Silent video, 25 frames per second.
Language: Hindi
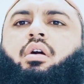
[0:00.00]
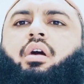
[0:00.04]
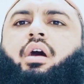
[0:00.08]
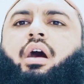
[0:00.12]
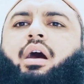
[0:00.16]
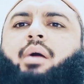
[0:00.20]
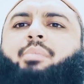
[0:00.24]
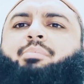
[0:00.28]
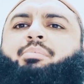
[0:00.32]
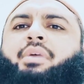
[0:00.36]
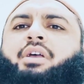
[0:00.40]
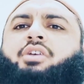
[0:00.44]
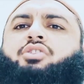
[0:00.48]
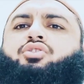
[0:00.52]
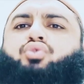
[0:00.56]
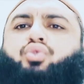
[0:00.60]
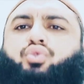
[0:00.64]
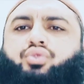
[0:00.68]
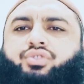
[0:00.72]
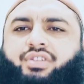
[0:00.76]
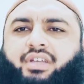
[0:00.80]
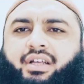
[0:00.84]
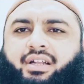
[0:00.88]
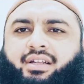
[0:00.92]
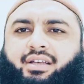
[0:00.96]
ख्वाब में
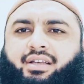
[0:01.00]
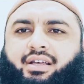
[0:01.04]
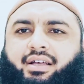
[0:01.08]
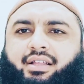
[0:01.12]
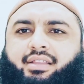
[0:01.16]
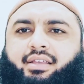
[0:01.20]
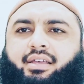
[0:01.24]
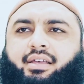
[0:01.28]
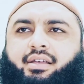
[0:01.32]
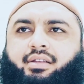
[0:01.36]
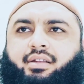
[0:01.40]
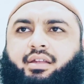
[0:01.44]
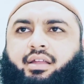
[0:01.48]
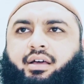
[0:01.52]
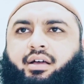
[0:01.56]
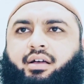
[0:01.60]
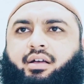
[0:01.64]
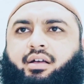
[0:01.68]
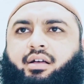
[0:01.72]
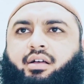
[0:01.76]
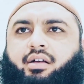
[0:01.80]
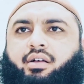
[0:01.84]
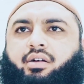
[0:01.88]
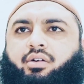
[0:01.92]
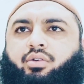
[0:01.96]
सूजन का देखना
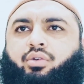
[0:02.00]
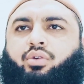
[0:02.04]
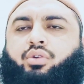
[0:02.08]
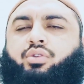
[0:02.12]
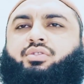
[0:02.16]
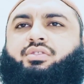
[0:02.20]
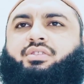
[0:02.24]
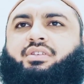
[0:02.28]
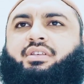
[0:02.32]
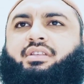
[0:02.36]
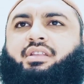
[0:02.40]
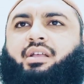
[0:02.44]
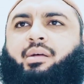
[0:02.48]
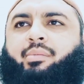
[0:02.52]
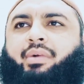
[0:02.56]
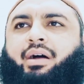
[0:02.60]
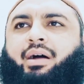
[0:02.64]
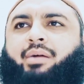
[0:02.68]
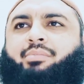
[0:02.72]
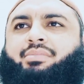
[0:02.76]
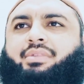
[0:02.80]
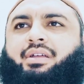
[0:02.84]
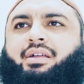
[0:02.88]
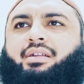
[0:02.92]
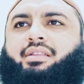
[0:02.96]
और उसकी
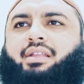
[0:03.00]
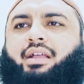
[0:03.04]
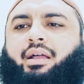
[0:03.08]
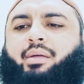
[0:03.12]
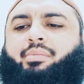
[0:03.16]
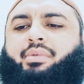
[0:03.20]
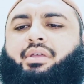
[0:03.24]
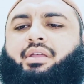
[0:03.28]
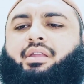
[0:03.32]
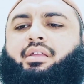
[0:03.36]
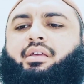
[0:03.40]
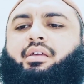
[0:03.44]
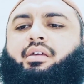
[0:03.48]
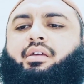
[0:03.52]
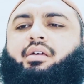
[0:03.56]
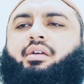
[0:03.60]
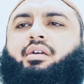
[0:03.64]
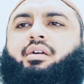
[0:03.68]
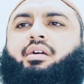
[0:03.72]
तमाम तर ताबीरें